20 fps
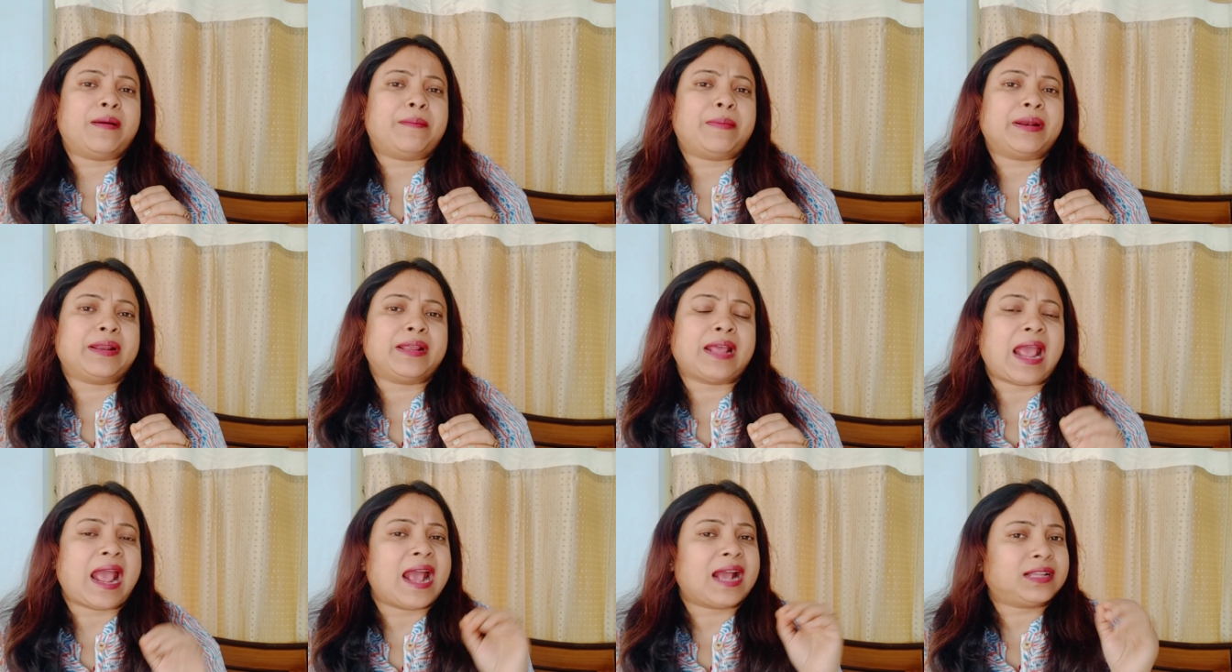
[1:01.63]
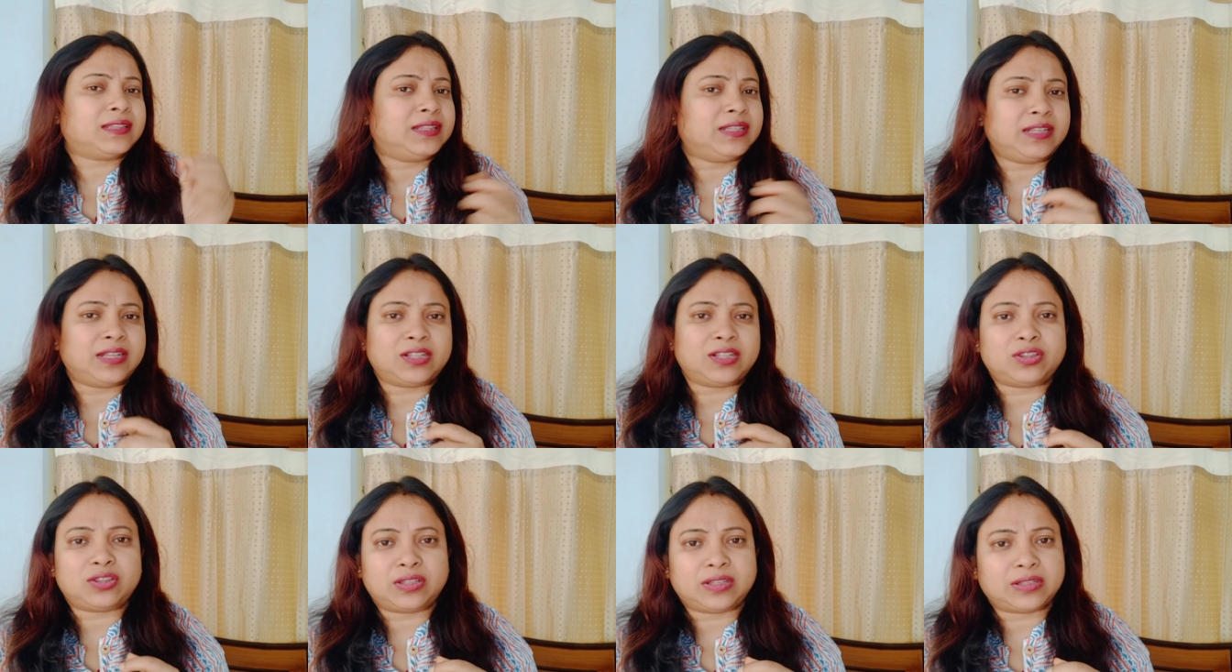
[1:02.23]
মানে
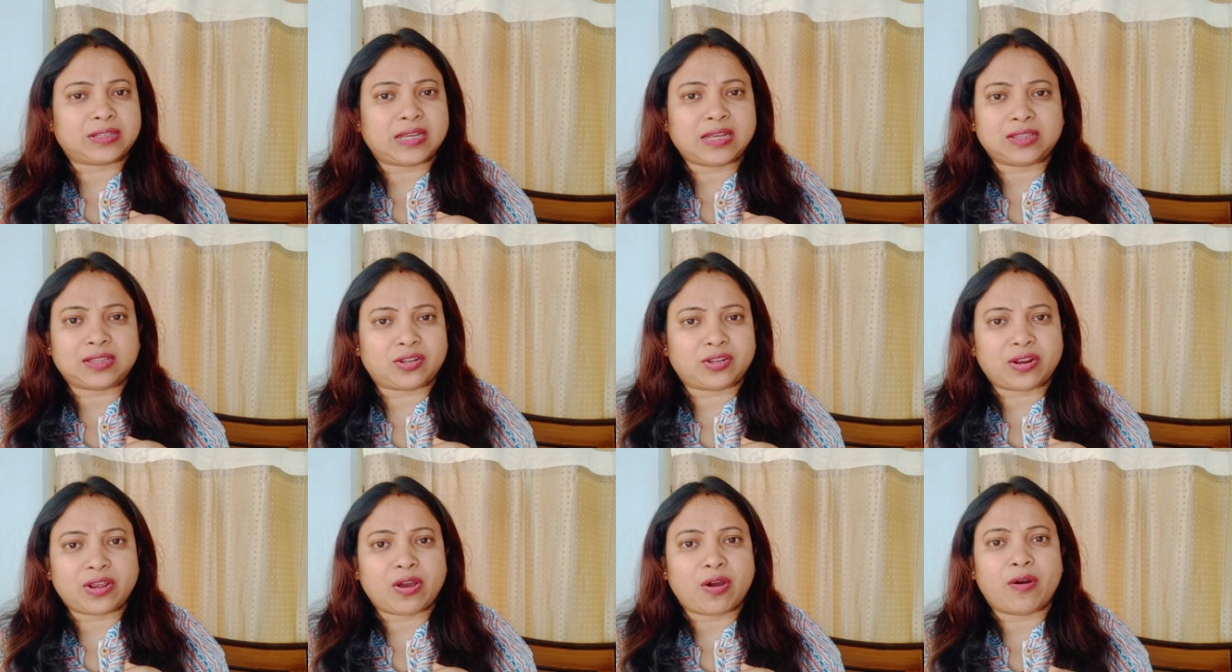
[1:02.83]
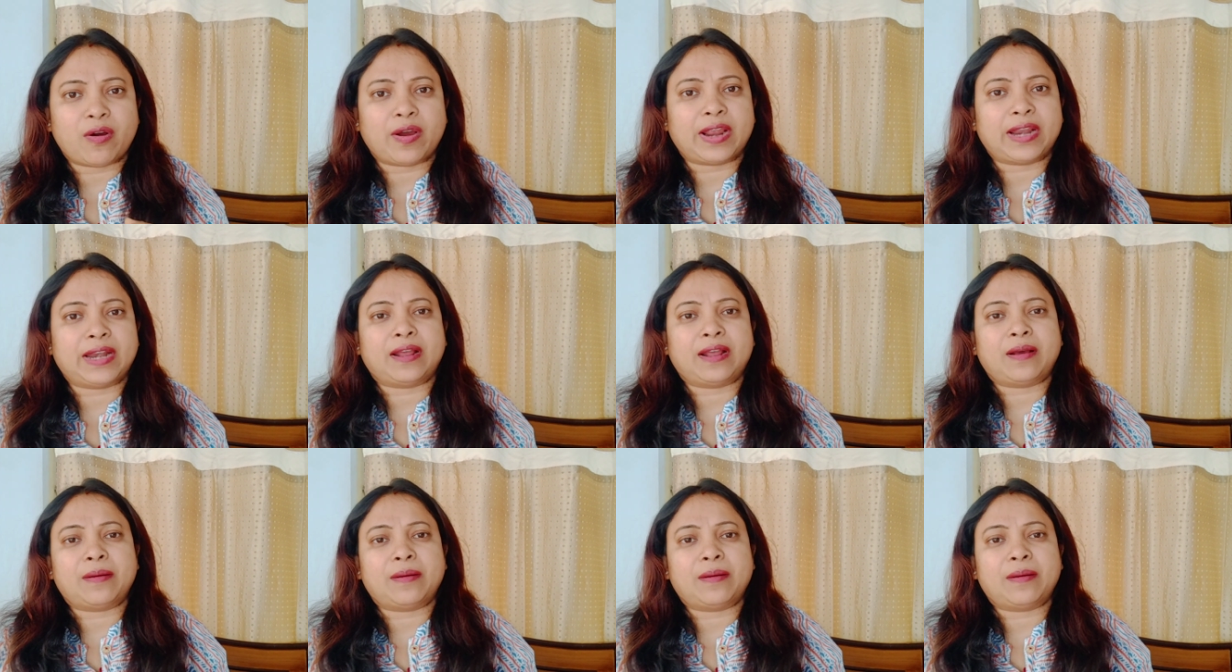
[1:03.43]
একদিনের ক্ষেত্রে হয় না